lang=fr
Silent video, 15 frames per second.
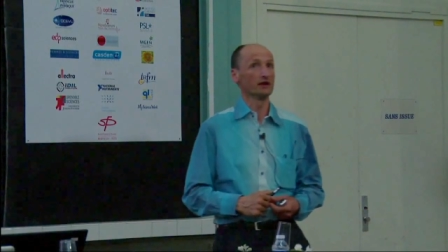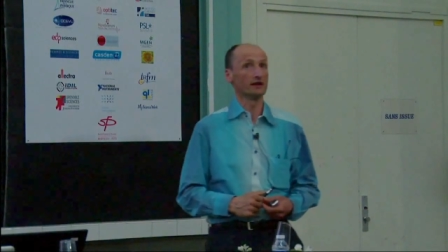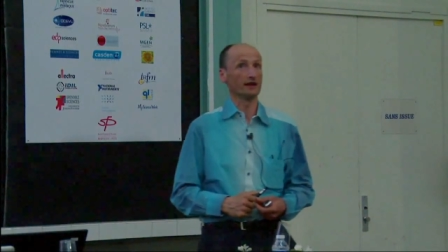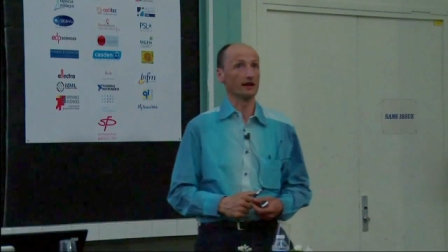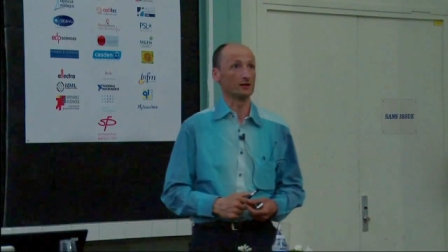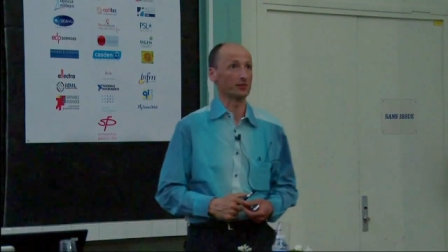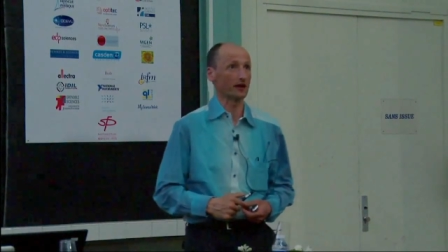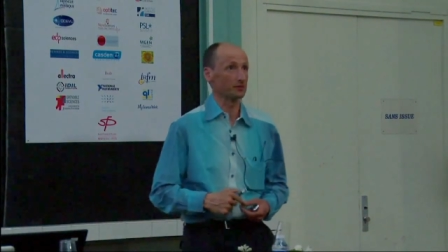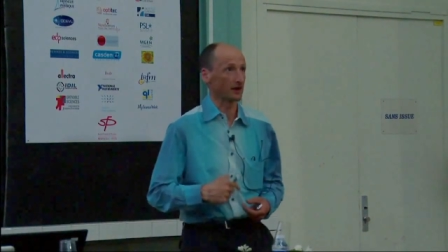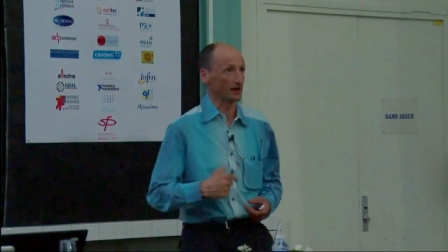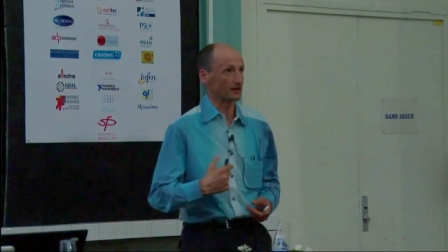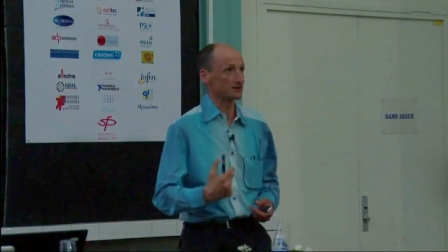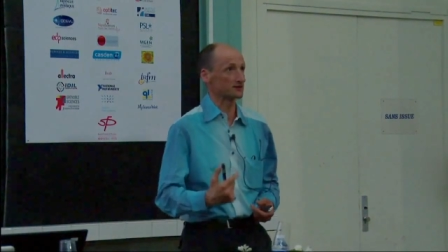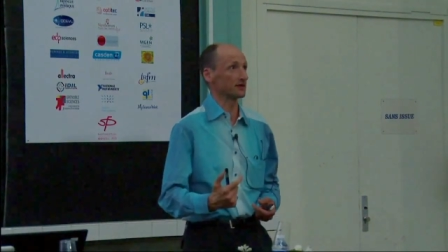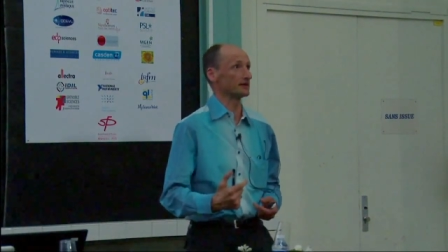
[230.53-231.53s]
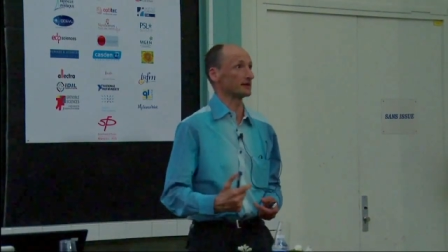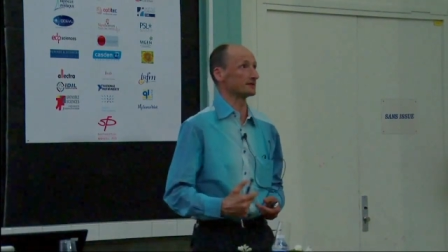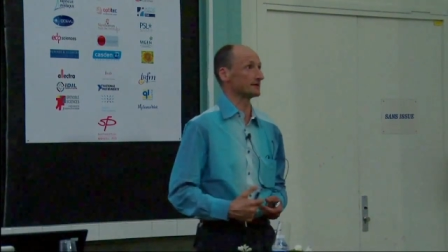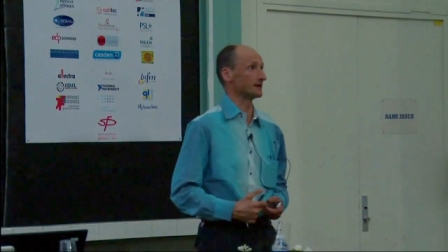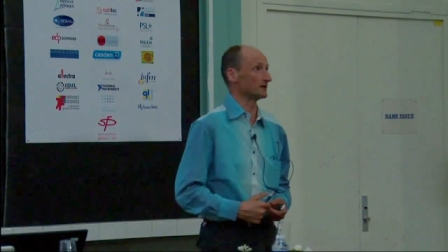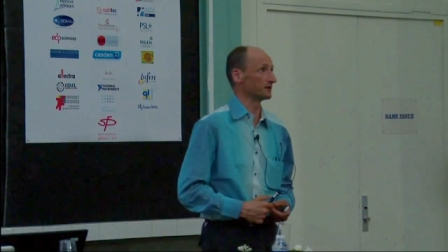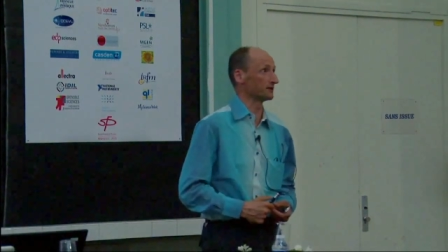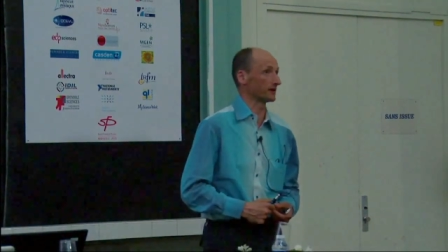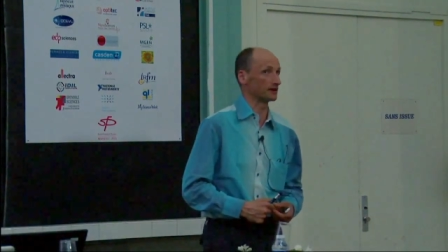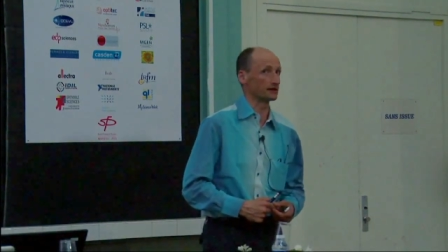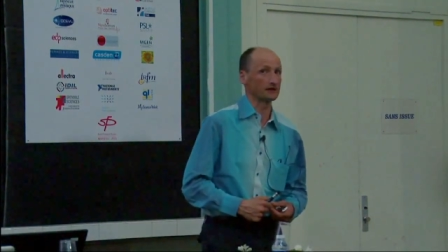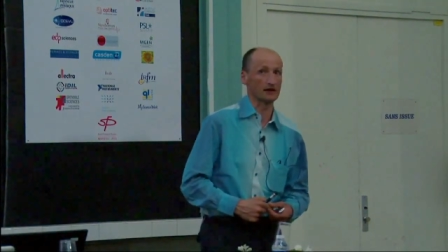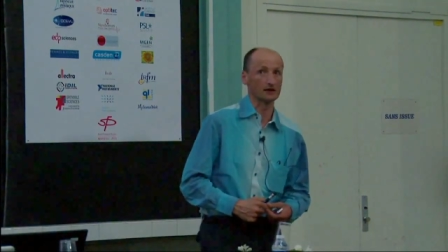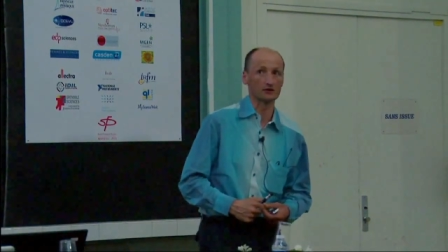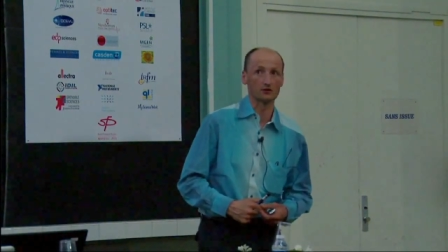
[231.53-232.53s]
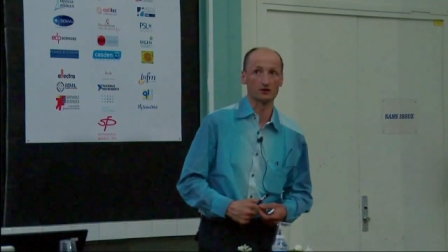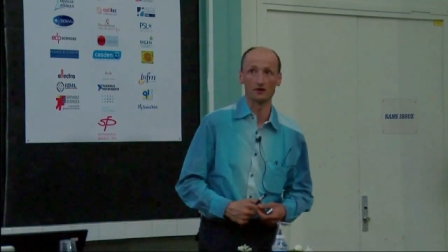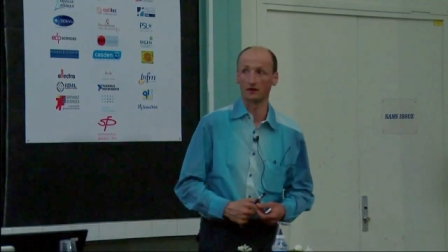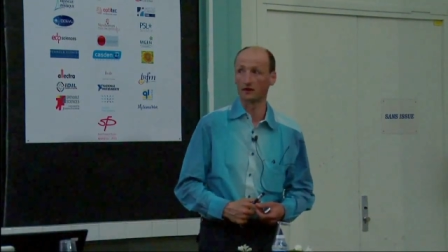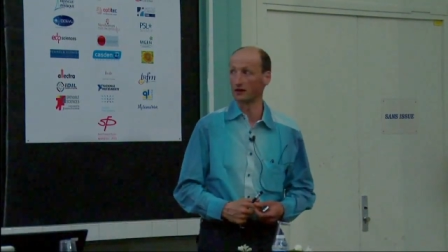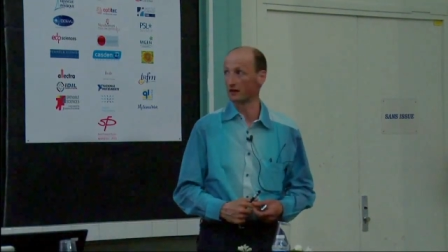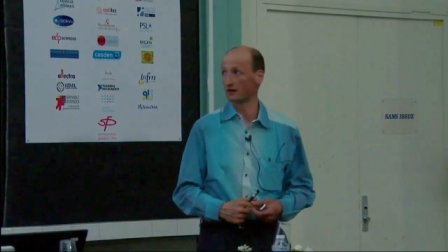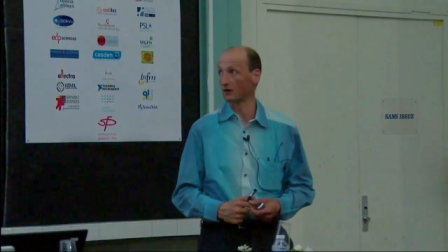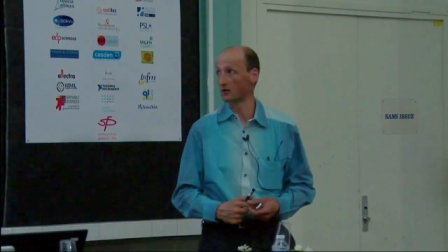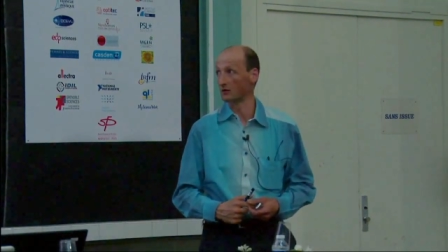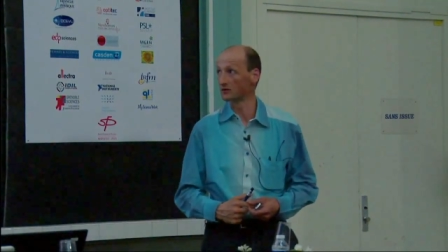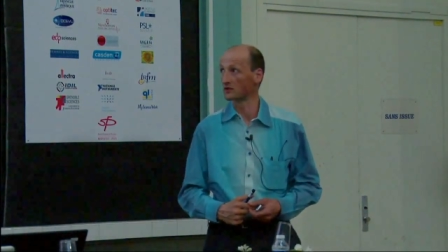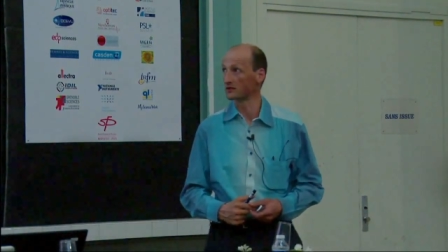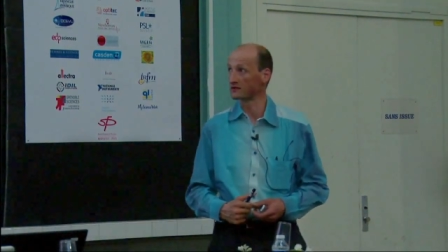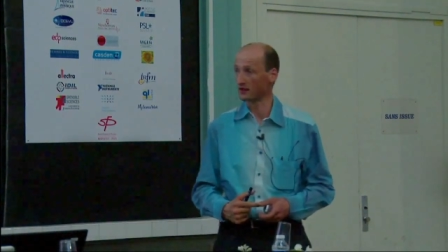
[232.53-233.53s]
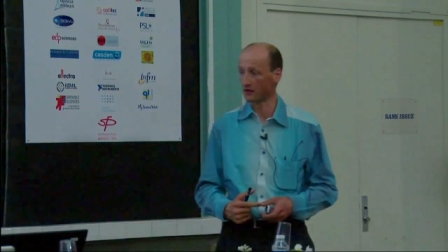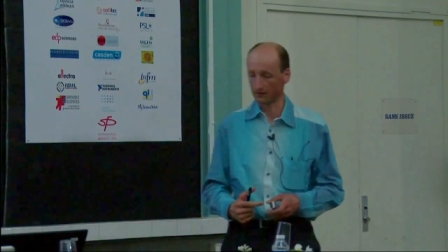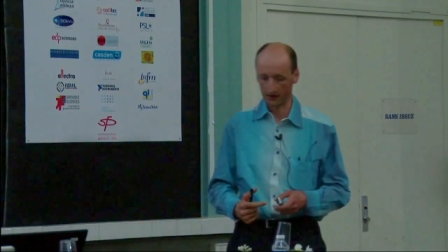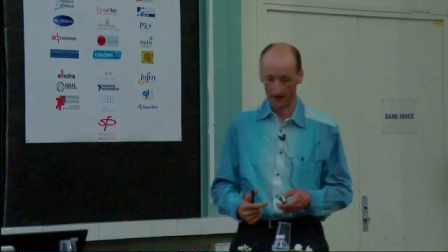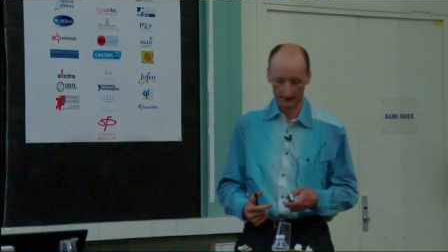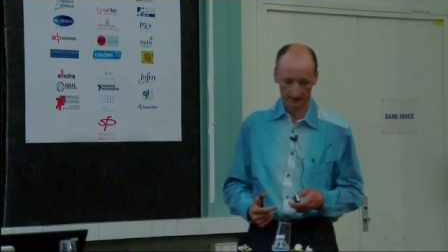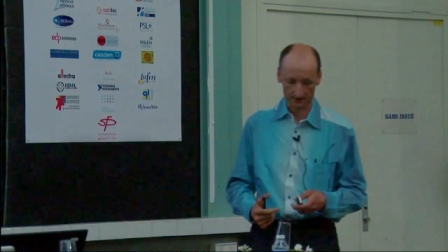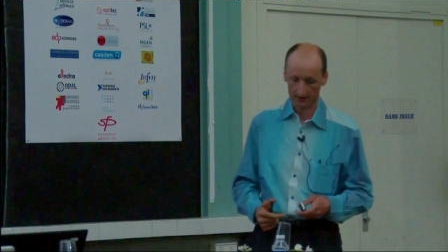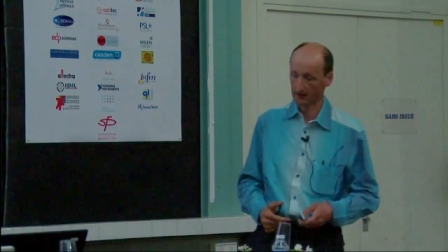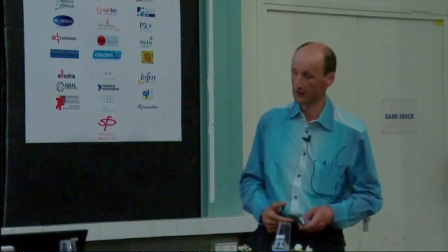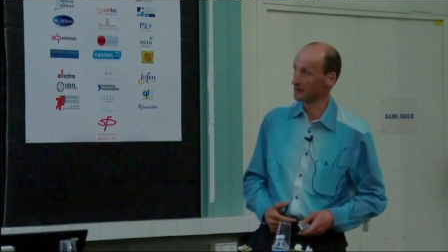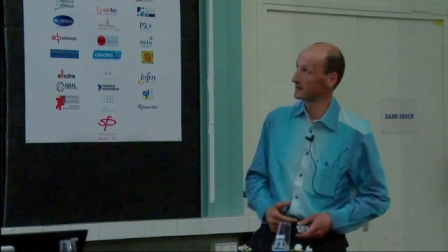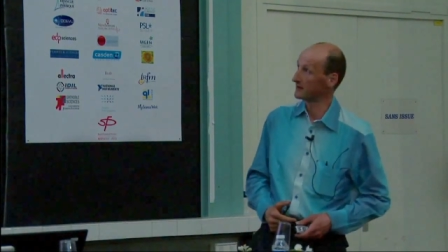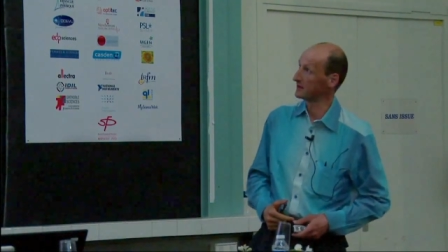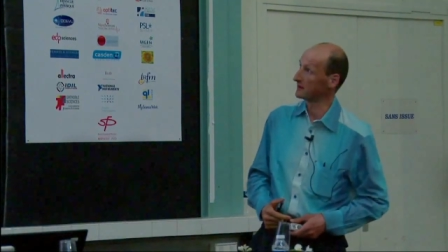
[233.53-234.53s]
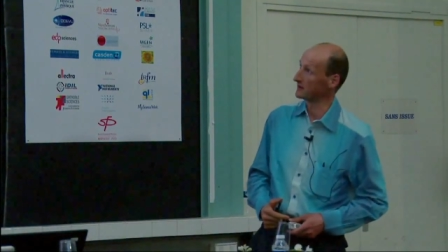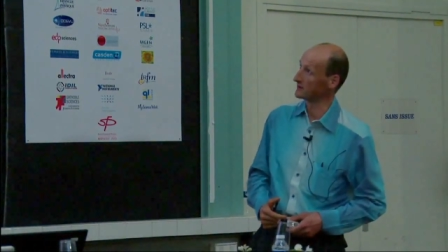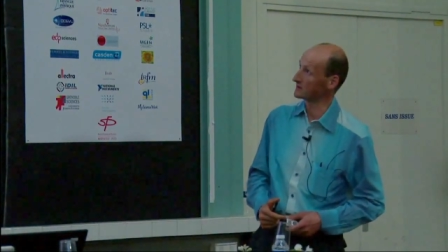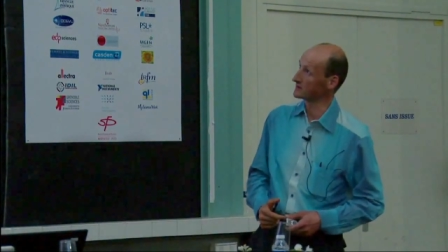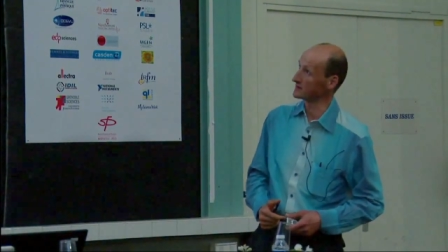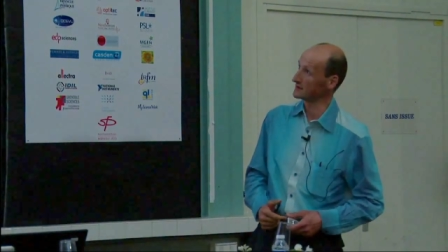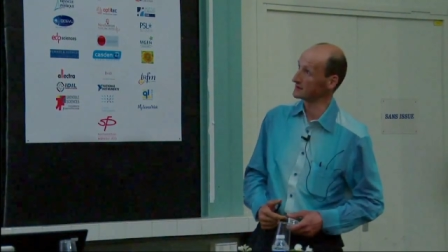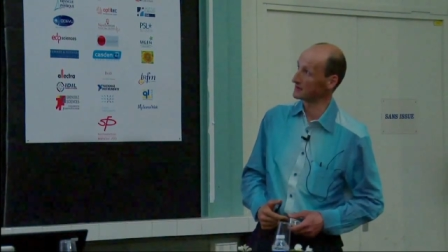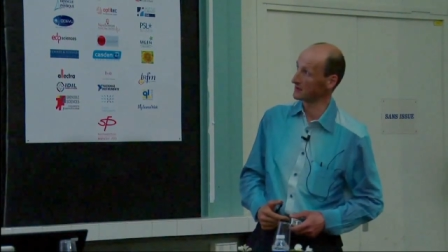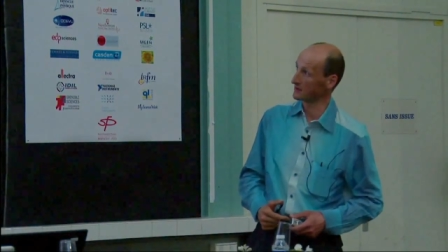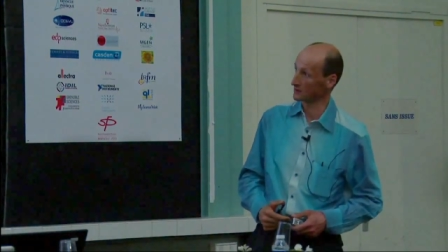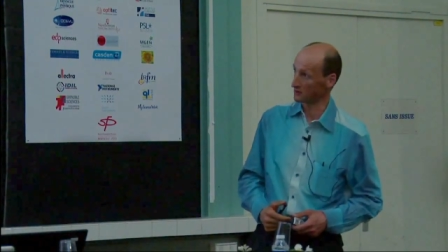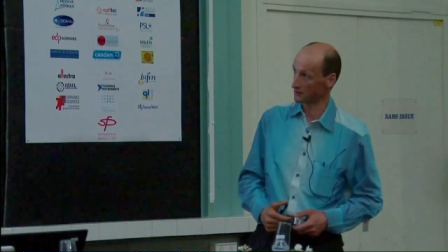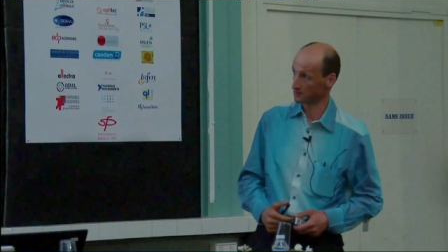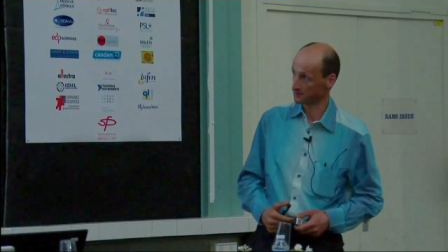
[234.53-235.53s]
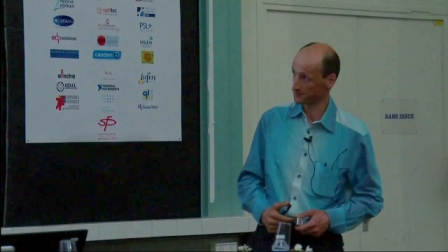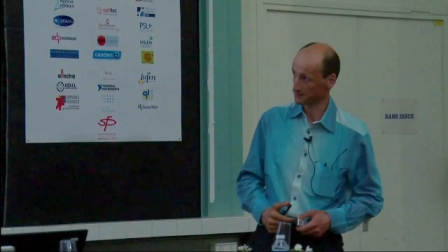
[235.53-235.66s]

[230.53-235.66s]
et après, par la suite, essayer de faire des calculs euh, en utilisant la phase de ces électrons.